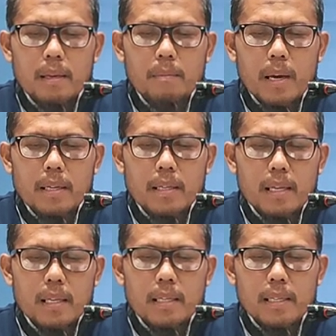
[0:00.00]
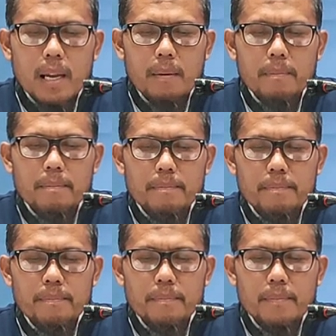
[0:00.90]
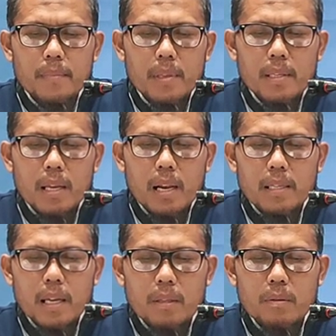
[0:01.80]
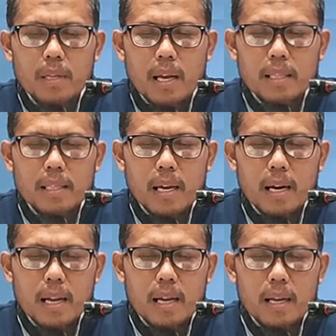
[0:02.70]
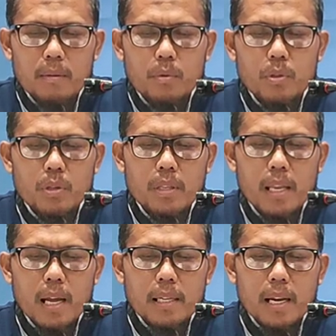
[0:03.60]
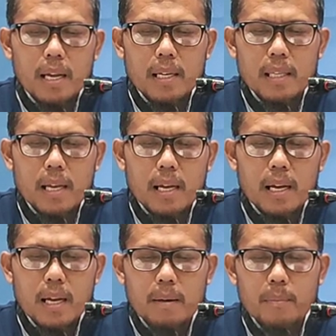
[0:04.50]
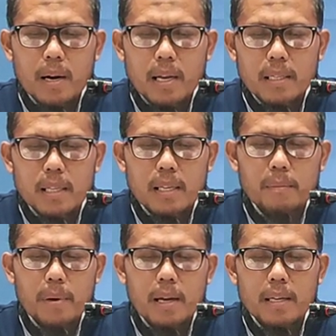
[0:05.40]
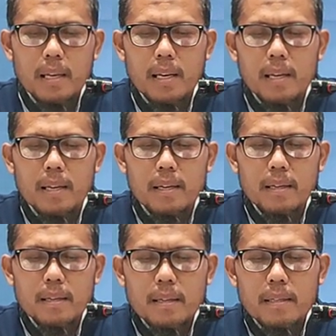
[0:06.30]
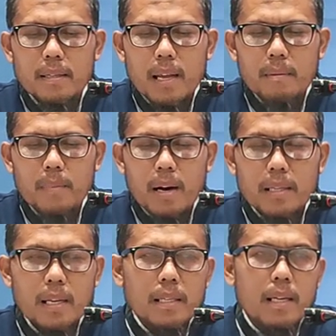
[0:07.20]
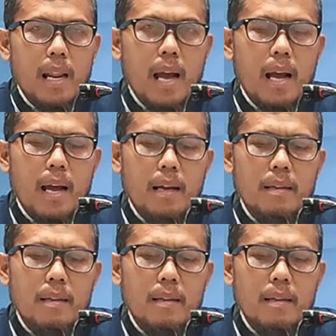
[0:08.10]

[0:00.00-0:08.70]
iman dan Islam. Salah satu di antara wujudnya adalah kita merasa terpanggil dan merasa senang